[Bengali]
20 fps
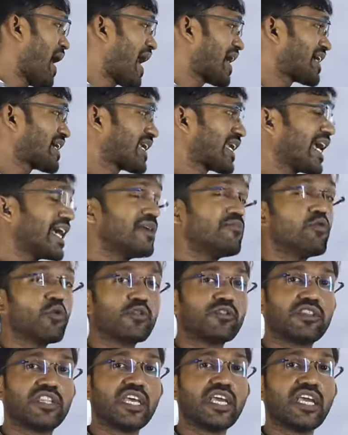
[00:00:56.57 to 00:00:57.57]
বাক্যের
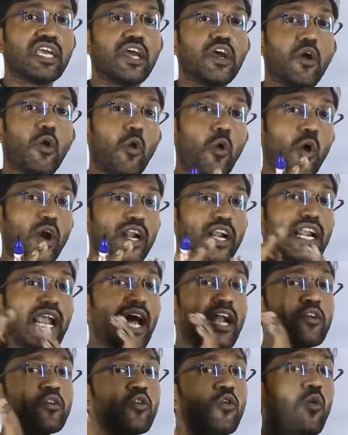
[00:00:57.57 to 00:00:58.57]
মধ্যে
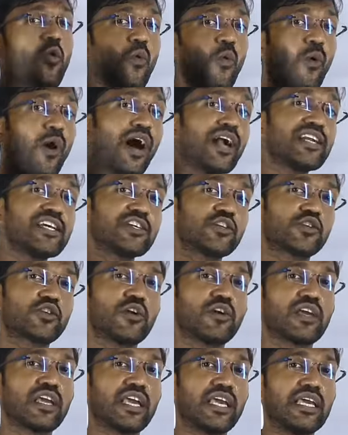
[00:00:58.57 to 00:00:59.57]
অন্যান্য ওয়ার্ডের
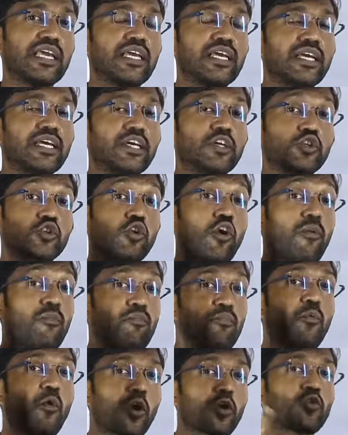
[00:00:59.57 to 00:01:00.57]
সঙ্গে
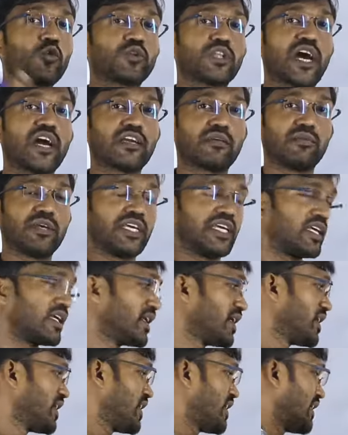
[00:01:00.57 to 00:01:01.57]
সম্পর্ক থাকবে
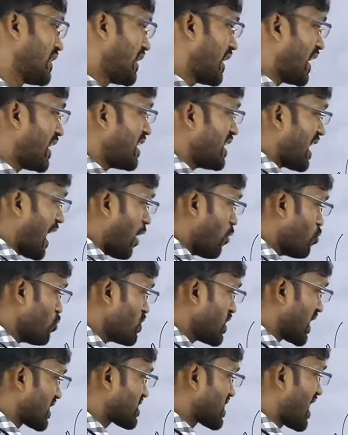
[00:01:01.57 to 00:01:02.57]
এই
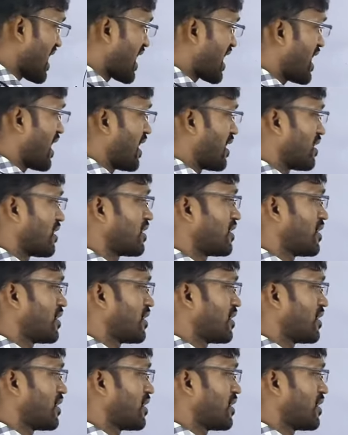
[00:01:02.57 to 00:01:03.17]
নাউনটা ছাড়া